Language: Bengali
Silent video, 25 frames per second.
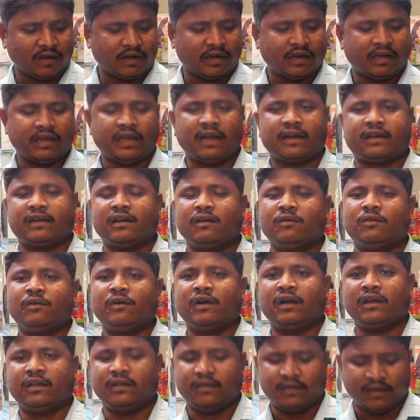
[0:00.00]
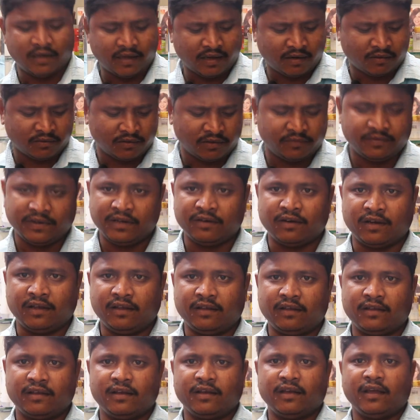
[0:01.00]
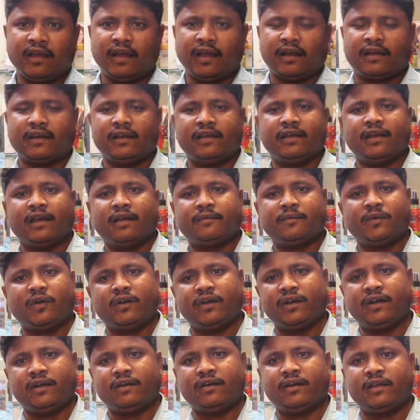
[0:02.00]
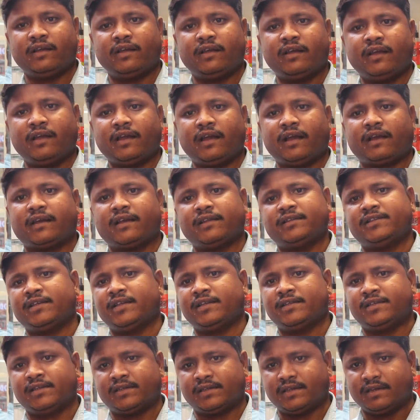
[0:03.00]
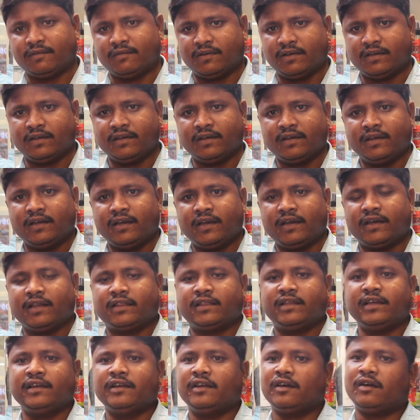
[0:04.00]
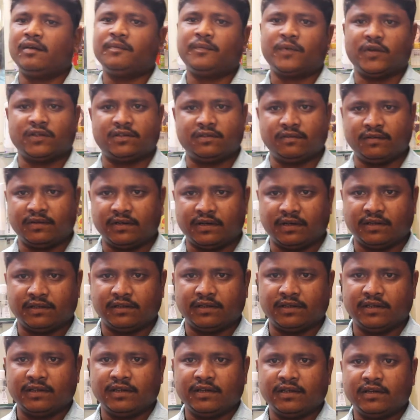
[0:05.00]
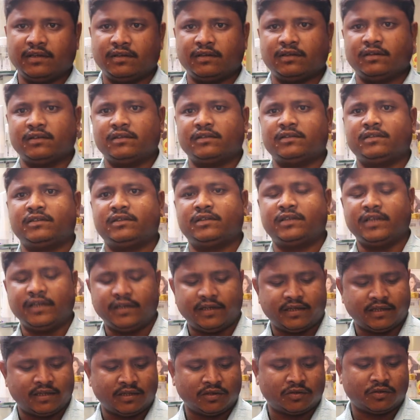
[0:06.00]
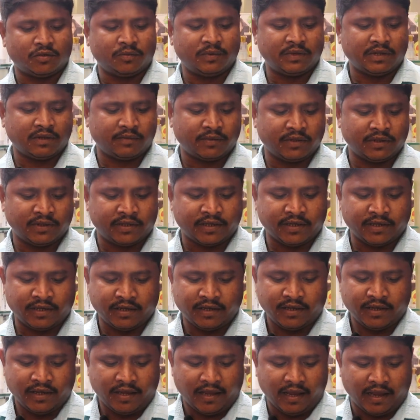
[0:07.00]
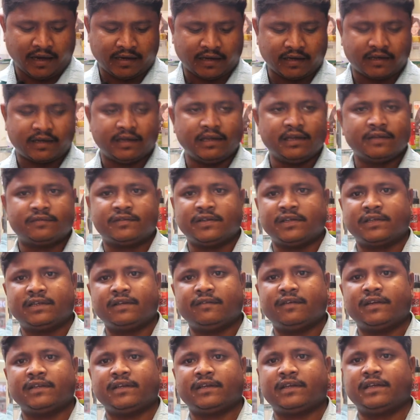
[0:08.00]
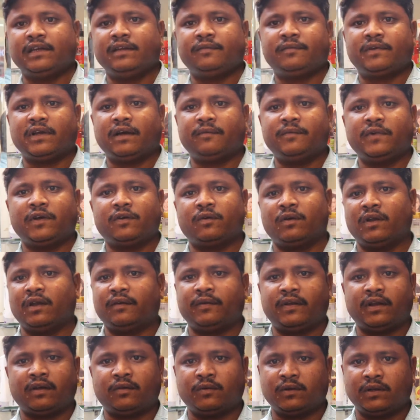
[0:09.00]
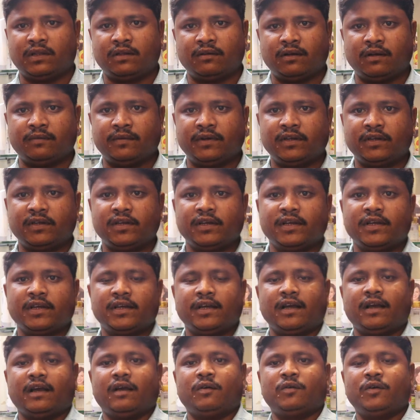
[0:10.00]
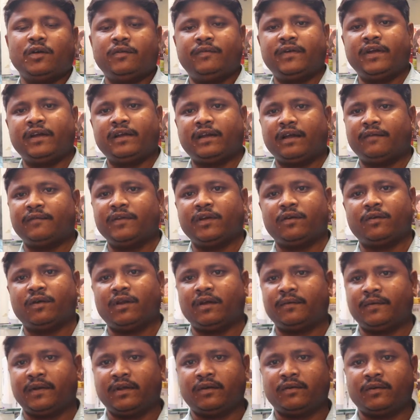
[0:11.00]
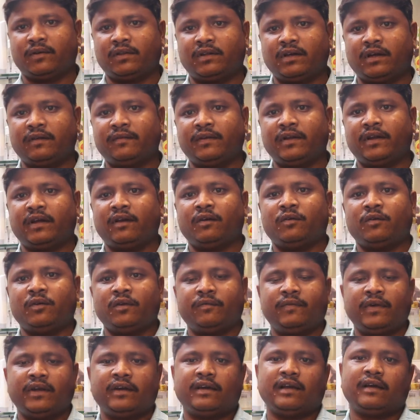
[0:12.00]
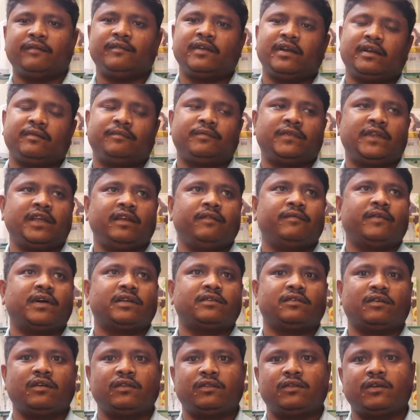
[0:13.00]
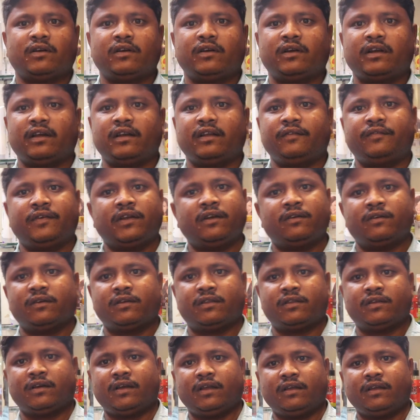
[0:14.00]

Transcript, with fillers: এটা একটা হেয়ার উইভিং হয় একটা হেয়ার বন্ডিং হয় একটা জেল সিস্টেম হয় এটা আচ্ছা। তিন রকম পসিবিলিটি আছে তিনটেতে সুবিধা বলতে একটা ক্লিপ সিস্টেম আছে ক্লিপটা আপনি খোলাফেরা করতে পারবেন ওই ভিংটা আপনি খোলাফেরা করতে পারবেন না ওই আপনার তিন মাস অন্তর এটা রিফিল করতে